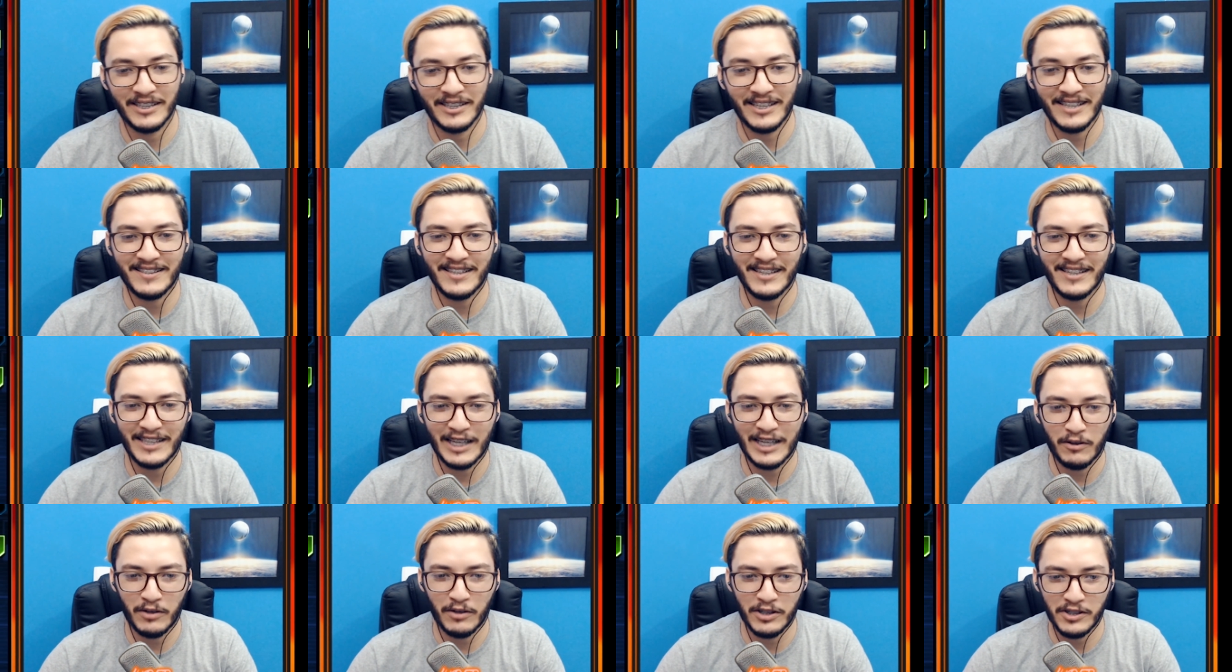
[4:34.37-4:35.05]
O que, que você
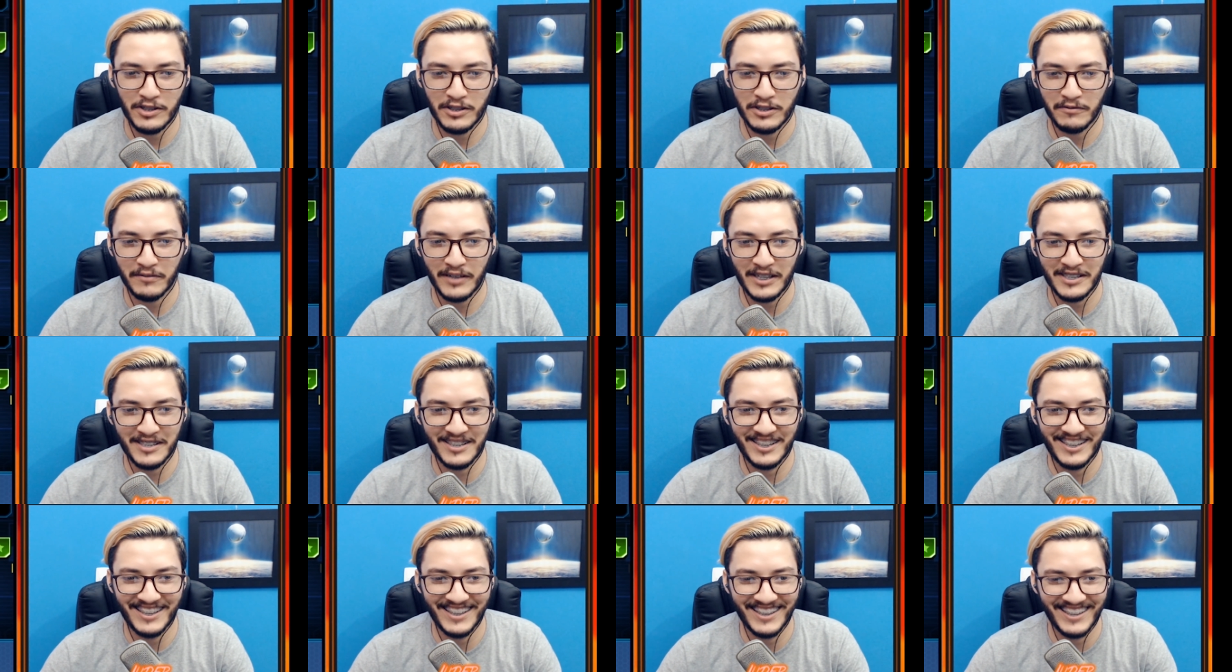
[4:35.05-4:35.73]
quer com a gente invadindo?